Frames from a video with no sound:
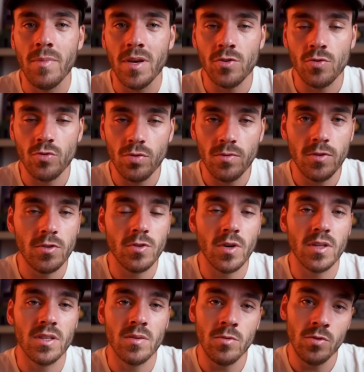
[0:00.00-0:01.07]
mais je trouve que ça
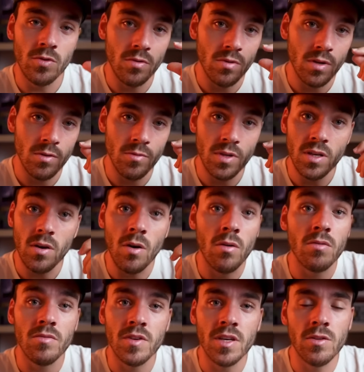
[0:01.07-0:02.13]
aurait été mieux de le lui
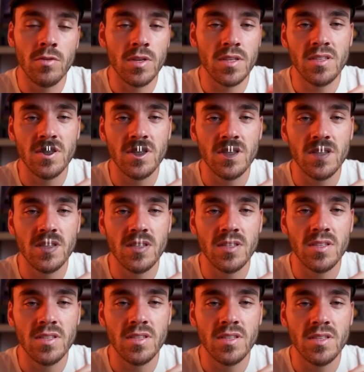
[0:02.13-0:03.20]
enlever de
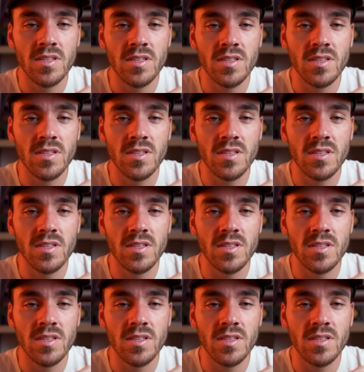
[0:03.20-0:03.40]
Voilà